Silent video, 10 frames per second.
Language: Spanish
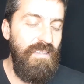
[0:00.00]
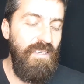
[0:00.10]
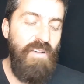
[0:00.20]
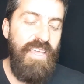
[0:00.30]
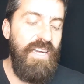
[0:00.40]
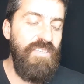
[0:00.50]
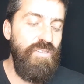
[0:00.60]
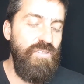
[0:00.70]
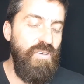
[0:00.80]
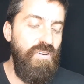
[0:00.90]
Que no hayan
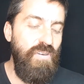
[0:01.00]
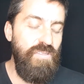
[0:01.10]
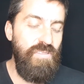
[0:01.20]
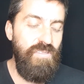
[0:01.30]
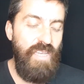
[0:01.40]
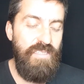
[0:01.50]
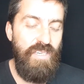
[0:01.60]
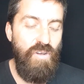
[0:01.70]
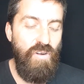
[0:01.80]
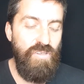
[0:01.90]
esos ojos que
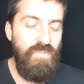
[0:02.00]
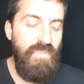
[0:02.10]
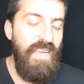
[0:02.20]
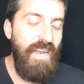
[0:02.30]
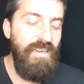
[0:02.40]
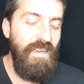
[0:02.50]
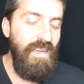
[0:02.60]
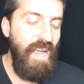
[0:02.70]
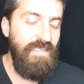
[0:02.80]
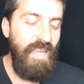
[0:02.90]
sin ojos miran
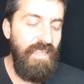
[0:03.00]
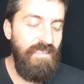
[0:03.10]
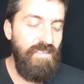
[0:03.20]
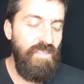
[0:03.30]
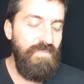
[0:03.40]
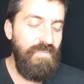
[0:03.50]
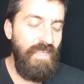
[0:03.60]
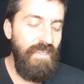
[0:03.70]
hacia adentro.